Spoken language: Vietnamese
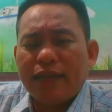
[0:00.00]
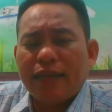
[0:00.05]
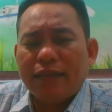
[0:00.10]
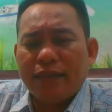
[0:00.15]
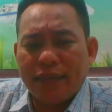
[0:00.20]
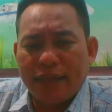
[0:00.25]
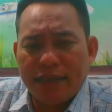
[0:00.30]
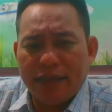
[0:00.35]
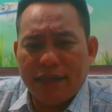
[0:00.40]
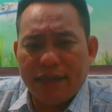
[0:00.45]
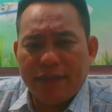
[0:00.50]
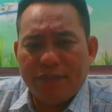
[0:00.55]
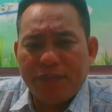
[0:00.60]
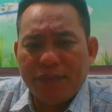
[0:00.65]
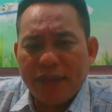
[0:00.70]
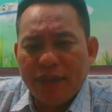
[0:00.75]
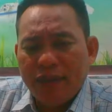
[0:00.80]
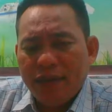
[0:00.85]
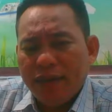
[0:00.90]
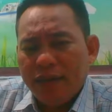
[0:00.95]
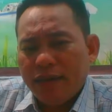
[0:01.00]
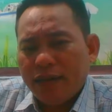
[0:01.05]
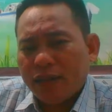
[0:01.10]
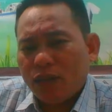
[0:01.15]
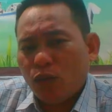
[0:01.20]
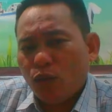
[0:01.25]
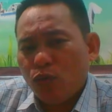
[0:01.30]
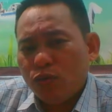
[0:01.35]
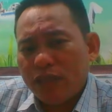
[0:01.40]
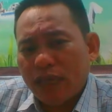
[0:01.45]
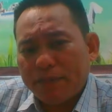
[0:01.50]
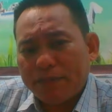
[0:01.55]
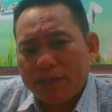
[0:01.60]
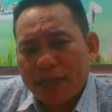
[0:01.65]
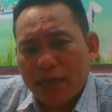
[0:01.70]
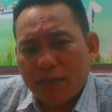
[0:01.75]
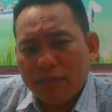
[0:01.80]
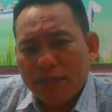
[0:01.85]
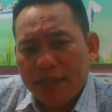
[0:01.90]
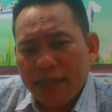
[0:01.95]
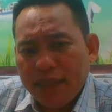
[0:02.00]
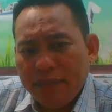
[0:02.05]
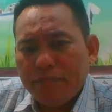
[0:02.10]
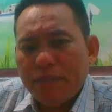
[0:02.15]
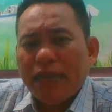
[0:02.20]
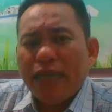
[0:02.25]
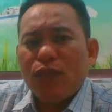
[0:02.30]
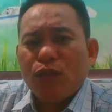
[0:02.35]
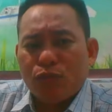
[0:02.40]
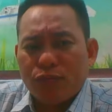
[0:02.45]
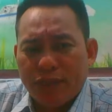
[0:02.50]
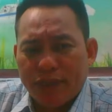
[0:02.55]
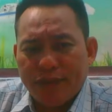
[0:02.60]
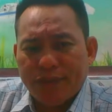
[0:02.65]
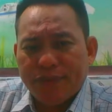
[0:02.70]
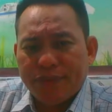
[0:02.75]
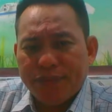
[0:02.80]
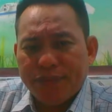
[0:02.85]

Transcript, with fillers: cảnh tê đó nó thu nhập không dưới 70 triệu